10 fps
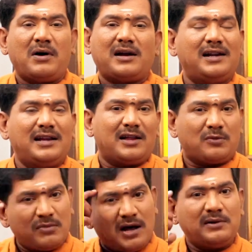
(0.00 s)
மக்கள் என்ன
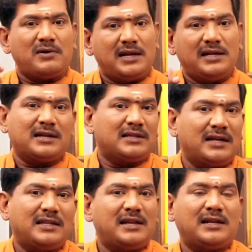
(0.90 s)
ரொம்ப அறிவாளிங்கிறது
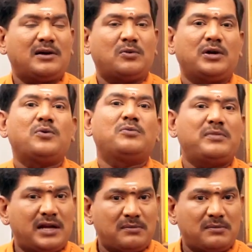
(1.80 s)
தான் இதில் இருக்கக்கூடிய உண்மை